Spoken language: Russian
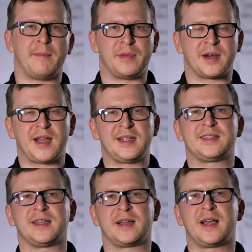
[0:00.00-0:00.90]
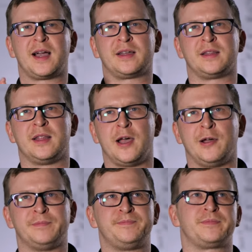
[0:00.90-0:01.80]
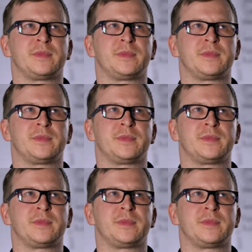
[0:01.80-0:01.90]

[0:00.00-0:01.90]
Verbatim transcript: опираться как на